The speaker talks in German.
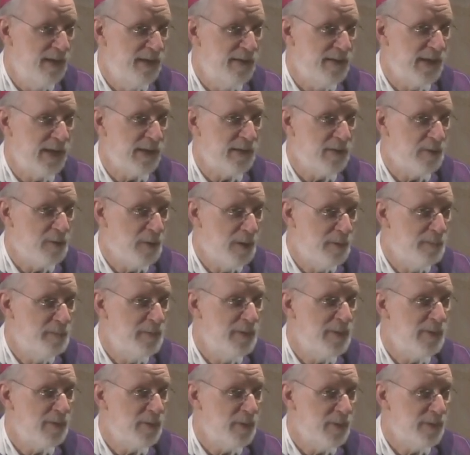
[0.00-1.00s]
Dann
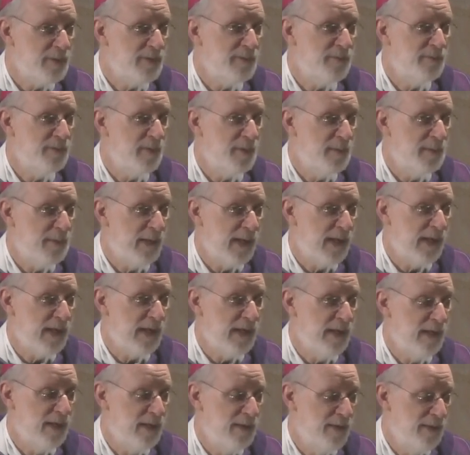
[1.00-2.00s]
kommt Gott
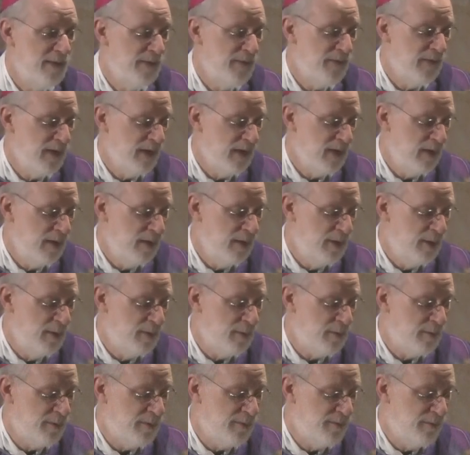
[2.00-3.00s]
vorbei
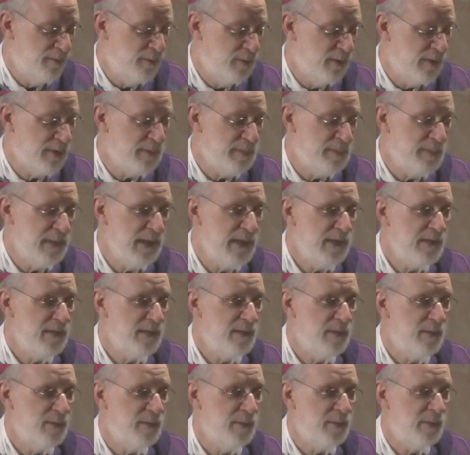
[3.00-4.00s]
und führt
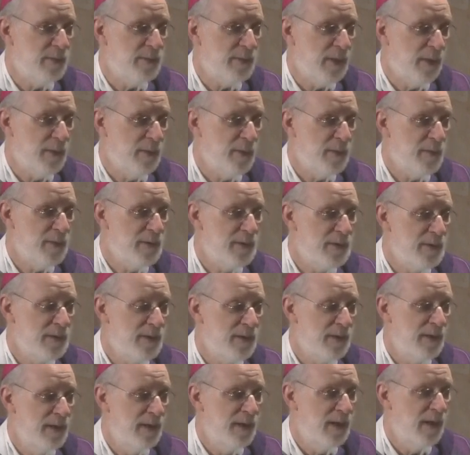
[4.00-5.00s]
mich und
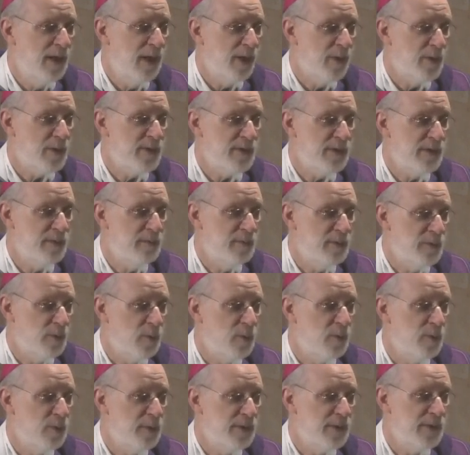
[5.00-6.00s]
euch aus dem
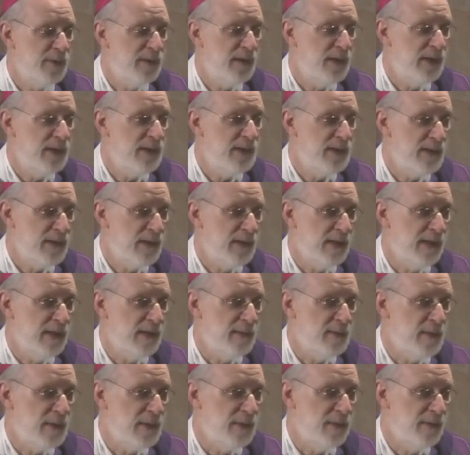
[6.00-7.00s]
Tod ins
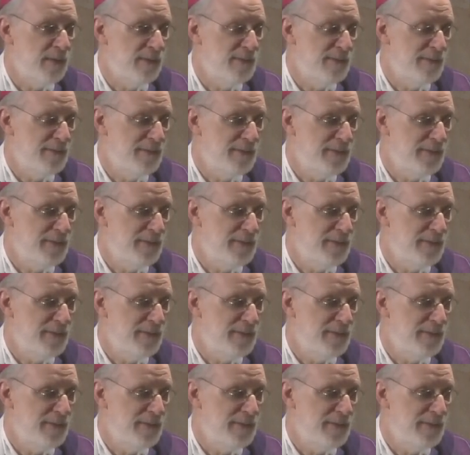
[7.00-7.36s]
Leben.